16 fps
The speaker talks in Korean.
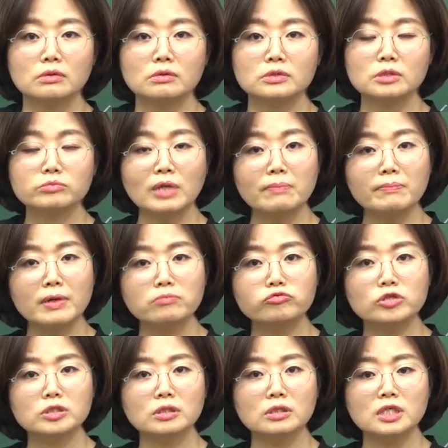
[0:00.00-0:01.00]
지금
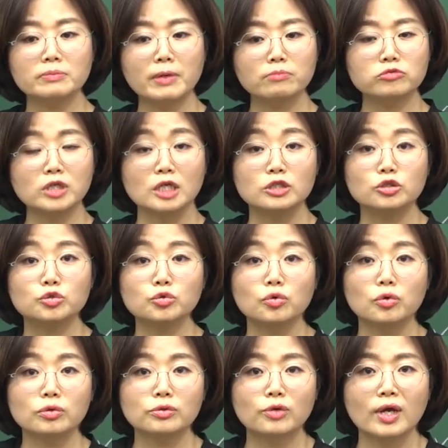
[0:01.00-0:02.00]
300불이잖아. 200불 다시
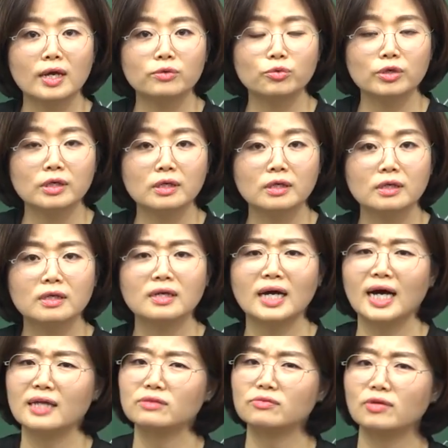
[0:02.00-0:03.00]
줘. 돼? 안 돼?
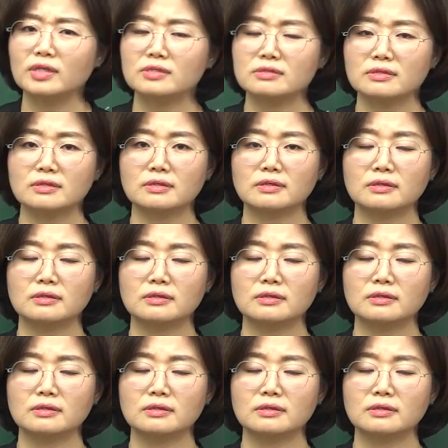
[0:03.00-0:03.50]
안 되죠.